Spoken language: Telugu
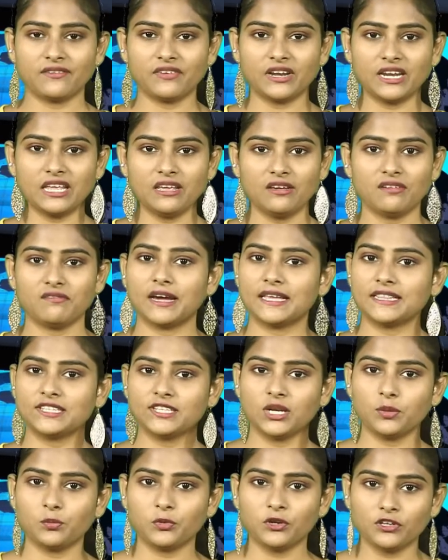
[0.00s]
లేవని
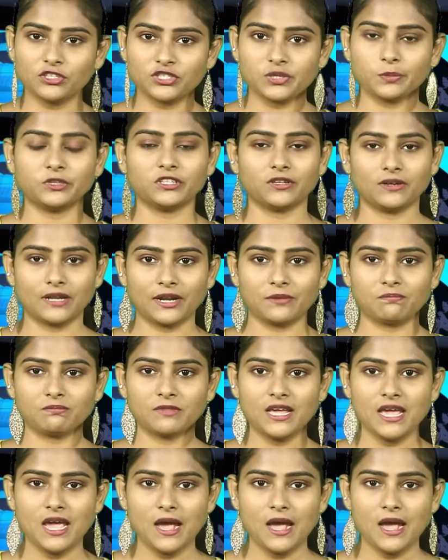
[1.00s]
వైద్య నిపుణులు చెబుతున్నారు